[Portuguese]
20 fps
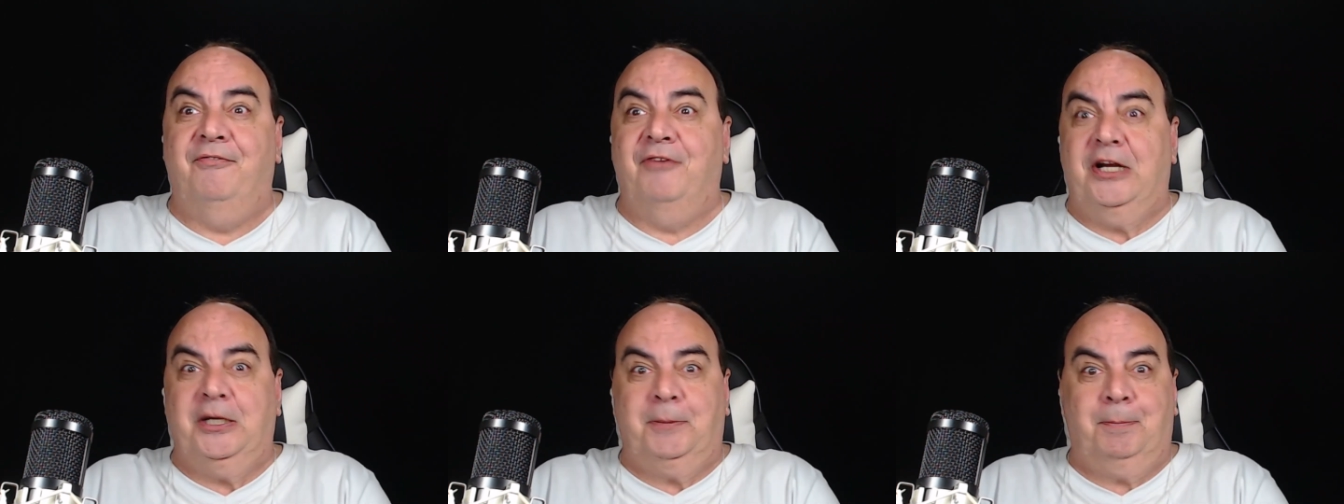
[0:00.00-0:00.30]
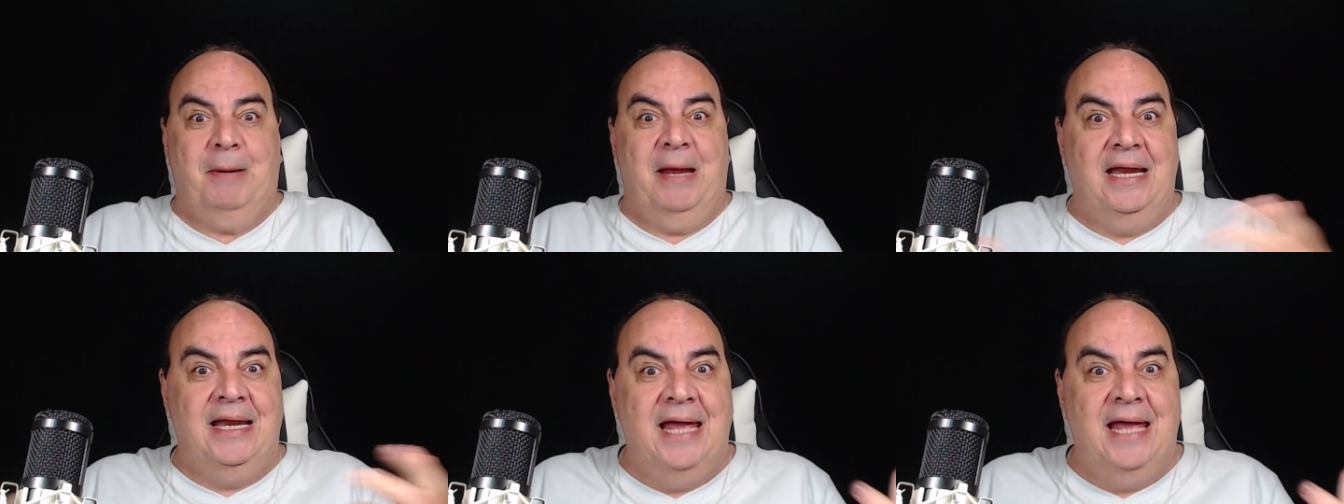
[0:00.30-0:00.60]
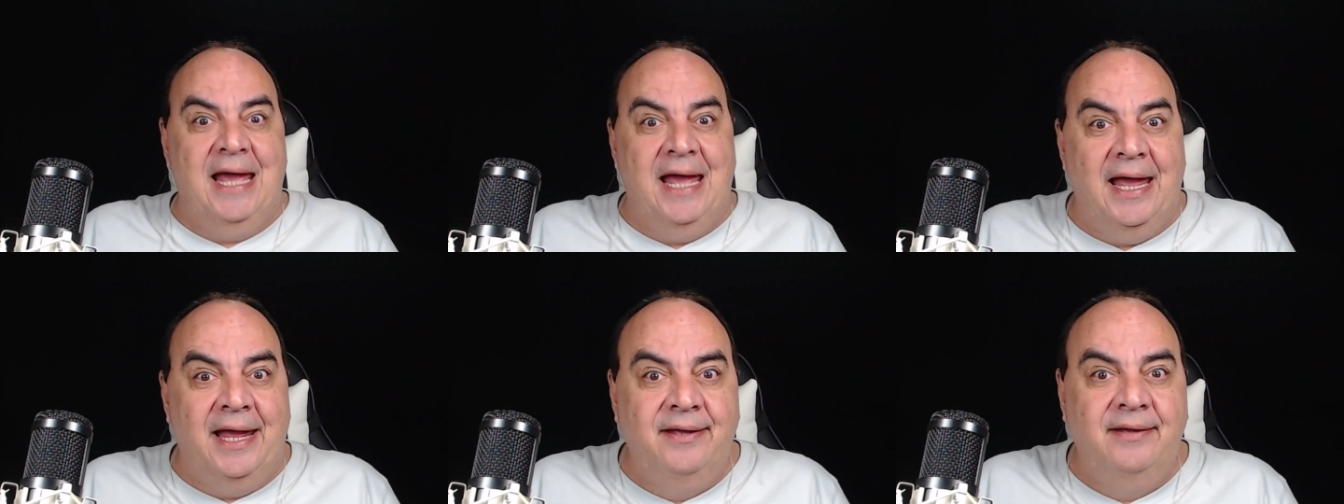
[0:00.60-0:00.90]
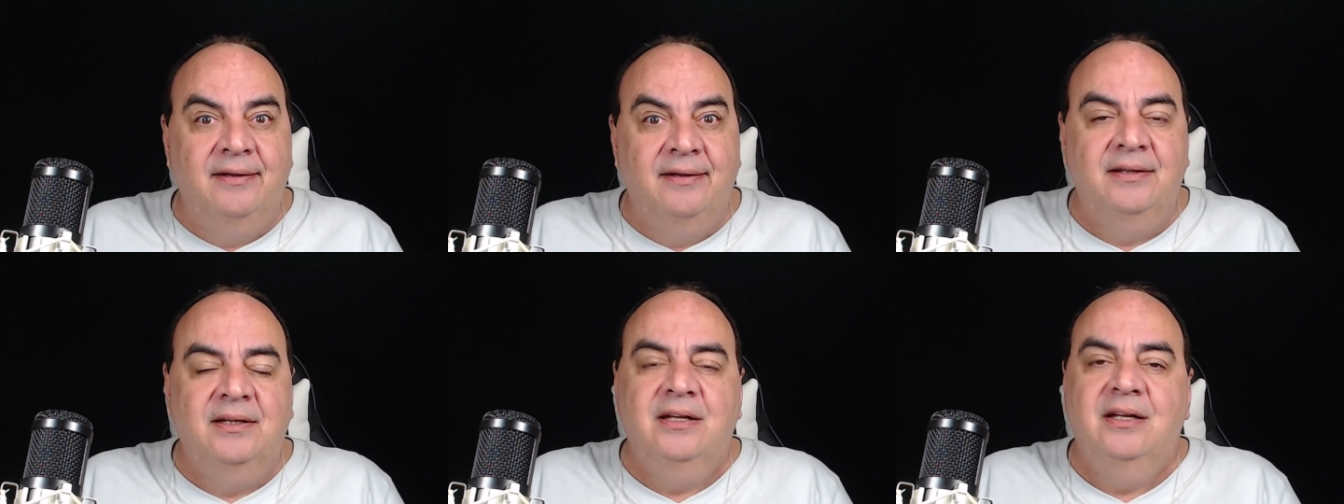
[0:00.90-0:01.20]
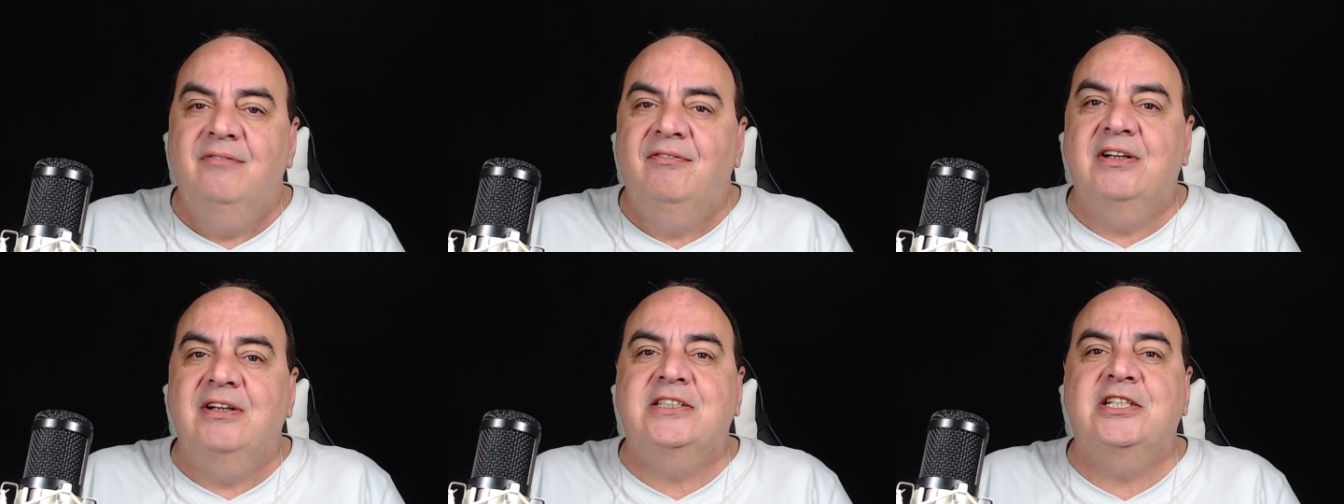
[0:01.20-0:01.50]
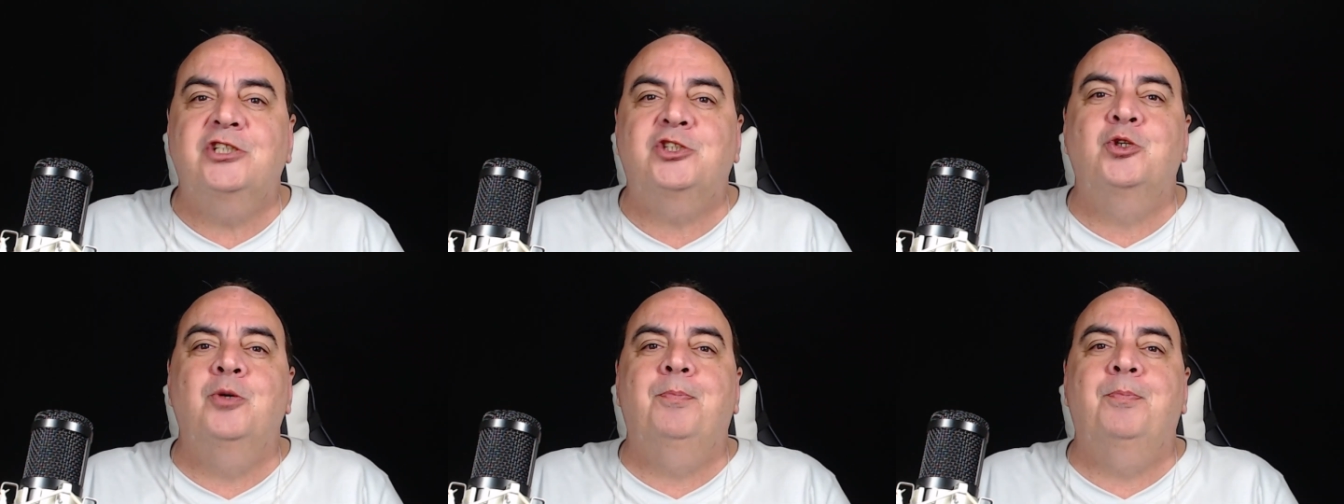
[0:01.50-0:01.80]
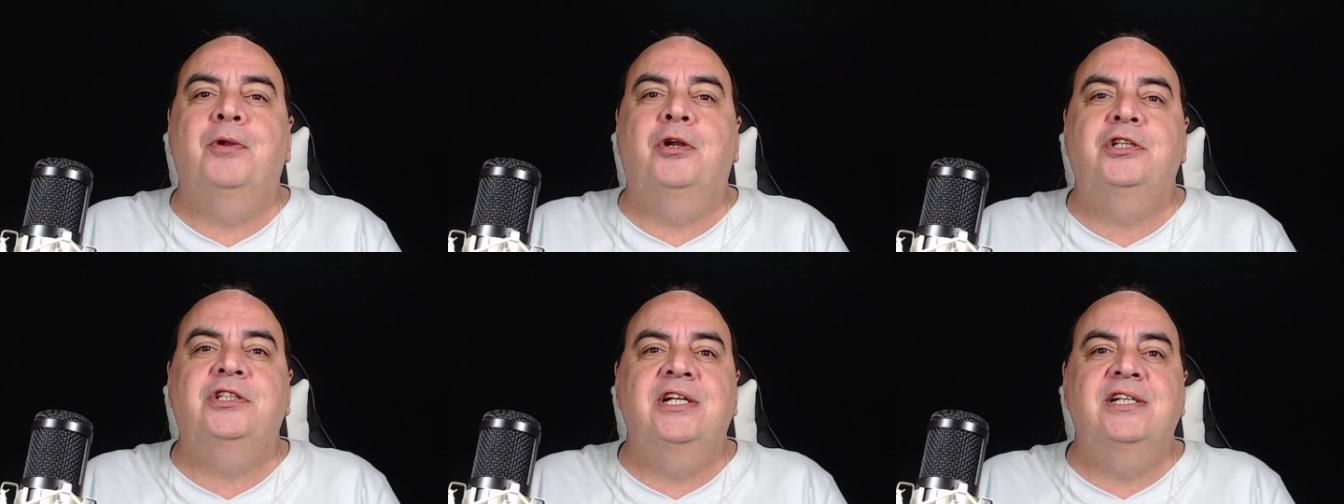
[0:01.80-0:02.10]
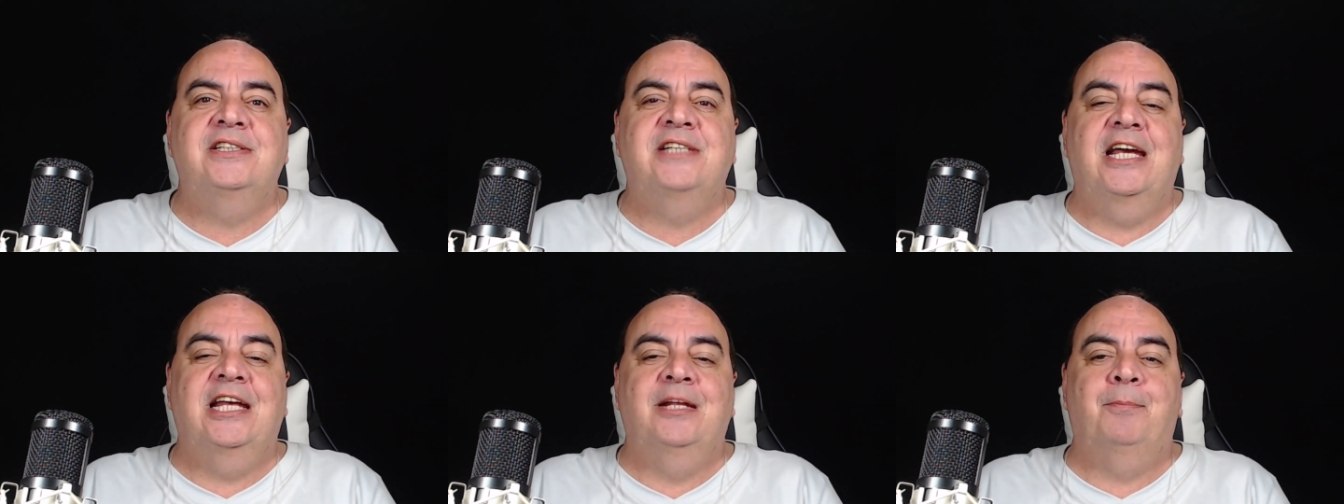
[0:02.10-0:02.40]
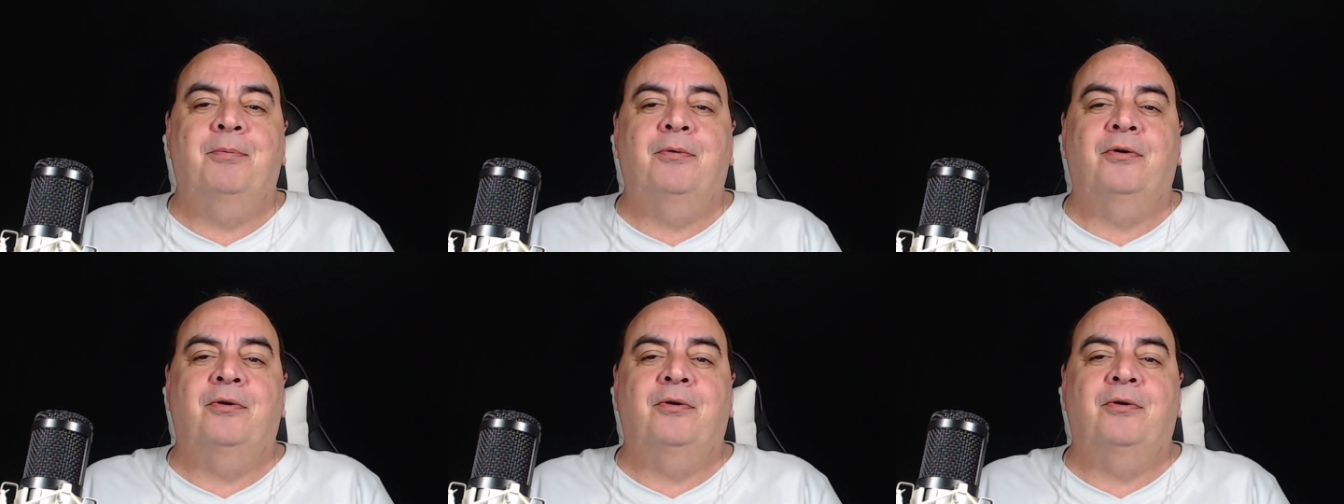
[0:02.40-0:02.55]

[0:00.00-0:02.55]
faz PLR, vai ser super utilizado